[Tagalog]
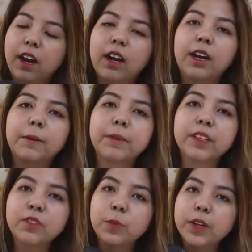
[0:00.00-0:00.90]
Um,
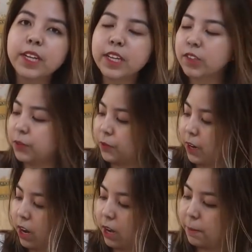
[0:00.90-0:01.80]
this one is
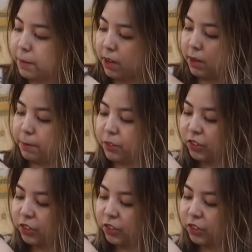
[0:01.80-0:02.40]
from um,